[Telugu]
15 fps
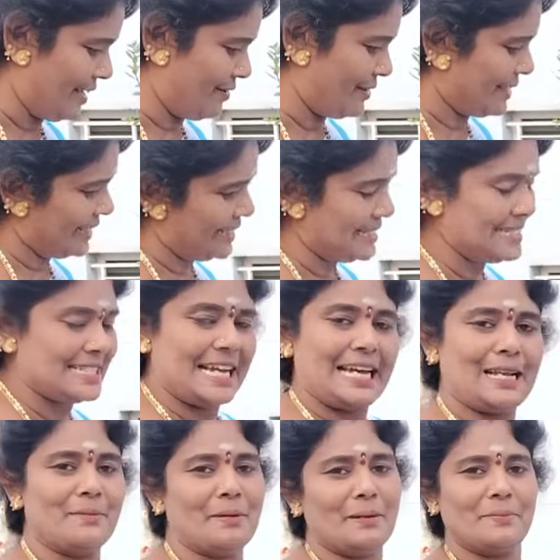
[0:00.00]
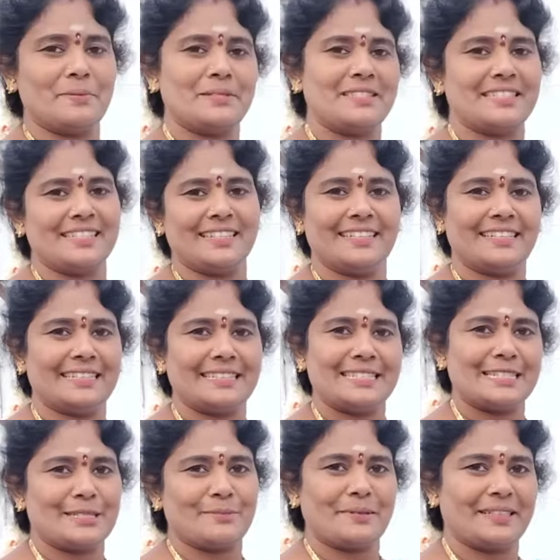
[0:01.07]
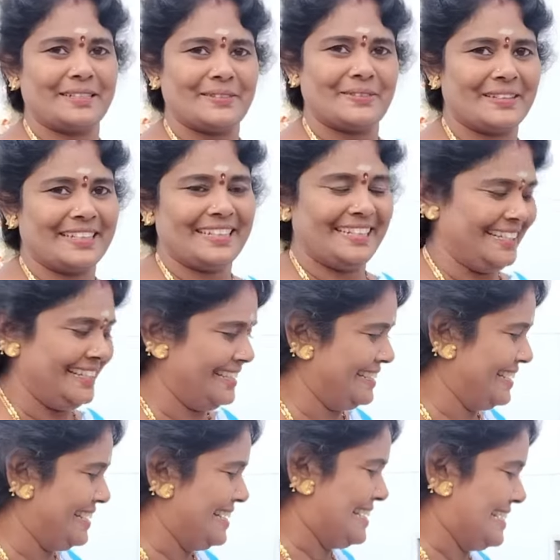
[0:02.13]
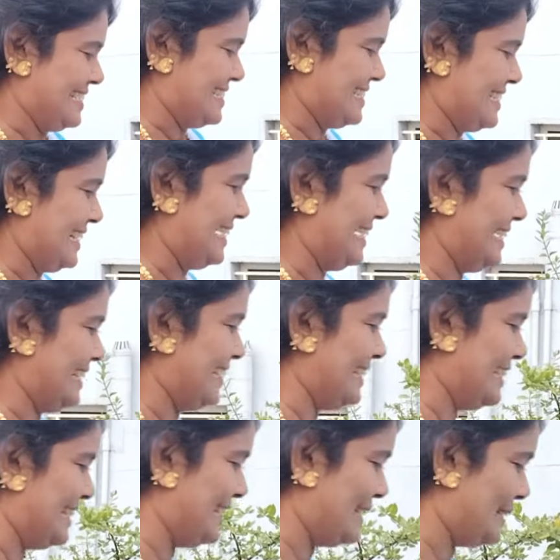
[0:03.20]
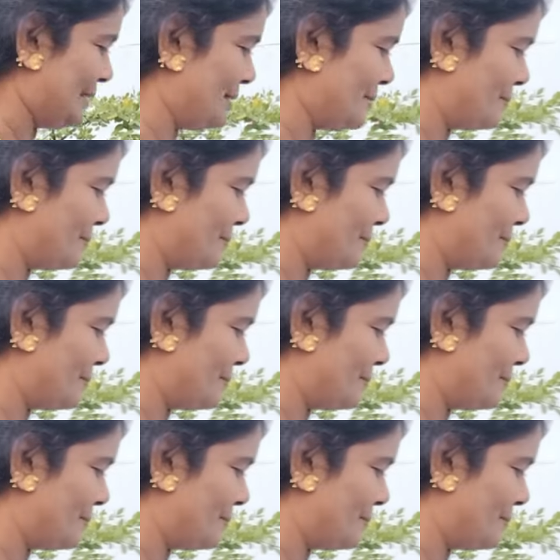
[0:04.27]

చెట్టు నిండా పూలు వస్తూ ఉంటాయండి అవి అదే నెక్స్ట్